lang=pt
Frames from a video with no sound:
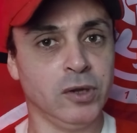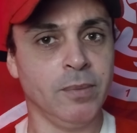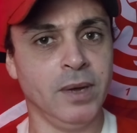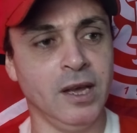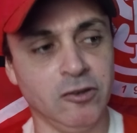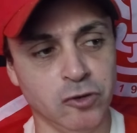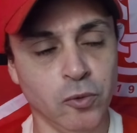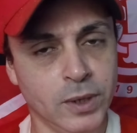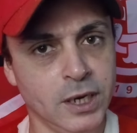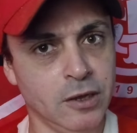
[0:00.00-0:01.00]
Eu também, que
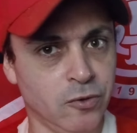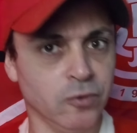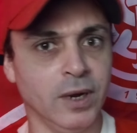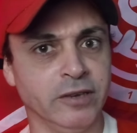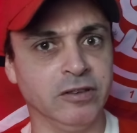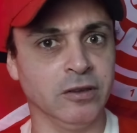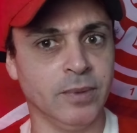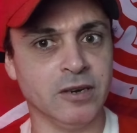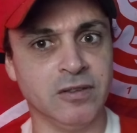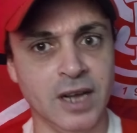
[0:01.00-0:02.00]
sou um crítico do Alessandro
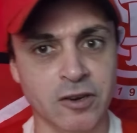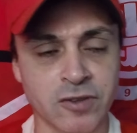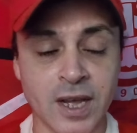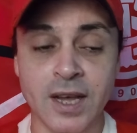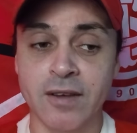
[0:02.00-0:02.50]
Barcelos,